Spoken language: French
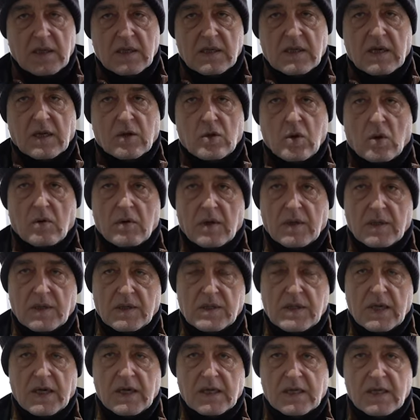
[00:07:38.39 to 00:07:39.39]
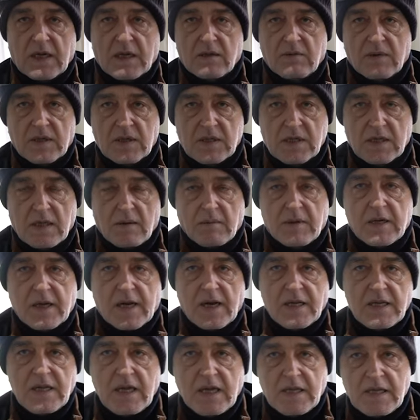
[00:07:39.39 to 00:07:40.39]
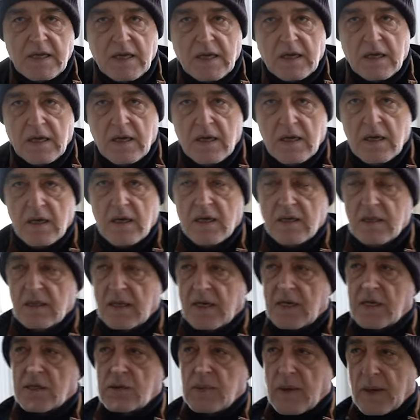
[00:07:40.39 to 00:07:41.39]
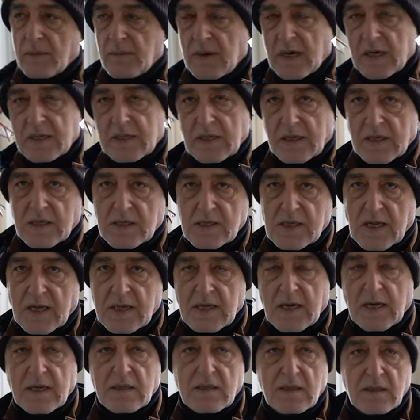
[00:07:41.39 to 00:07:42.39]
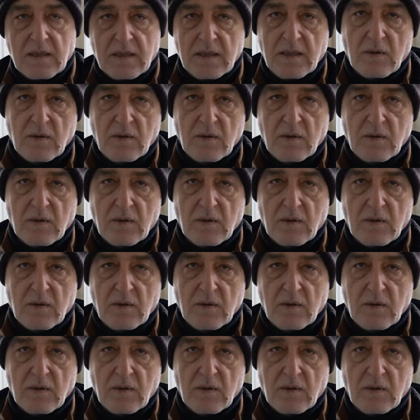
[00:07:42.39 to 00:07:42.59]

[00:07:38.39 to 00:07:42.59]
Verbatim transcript: tandis que les transformateurs, eux, euh, sont stockés dans le chantier.